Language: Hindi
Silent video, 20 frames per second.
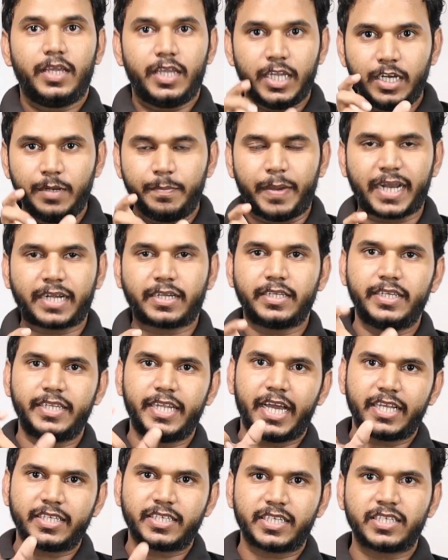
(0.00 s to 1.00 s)
इन
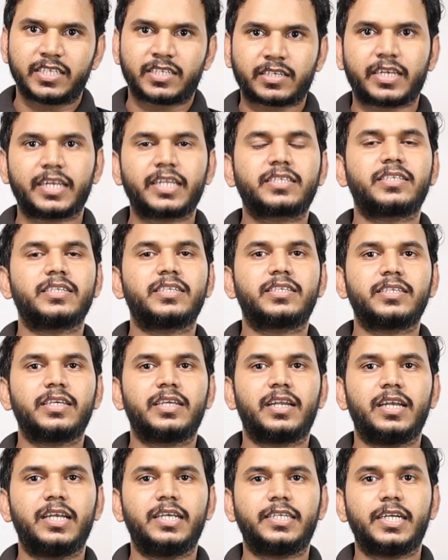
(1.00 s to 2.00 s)
बैक्टीरियाज के स्ट्रक्चर
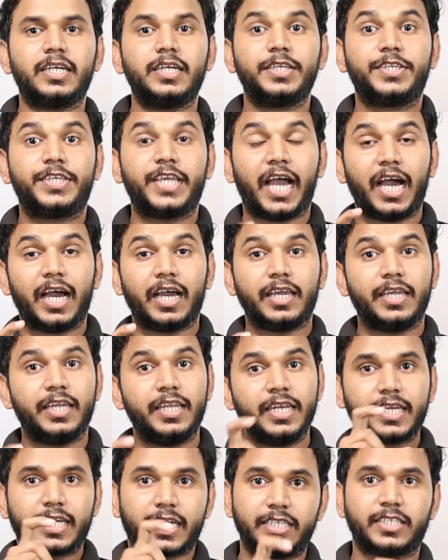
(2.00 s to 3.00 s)
से रिलेटेड या
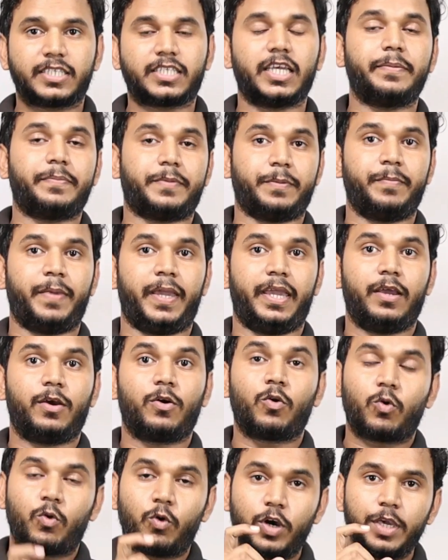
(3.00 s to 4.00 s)
इन कंसेप्ट
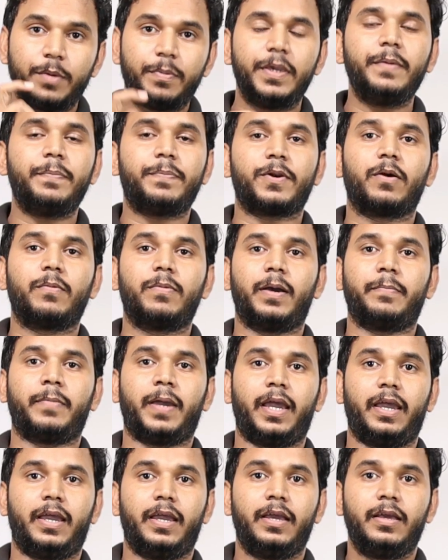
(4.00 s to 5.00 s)
में कोई भी प्रॉब्लम
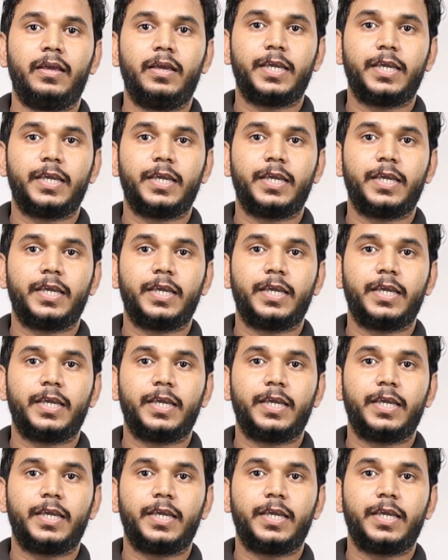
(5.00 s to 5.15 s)
है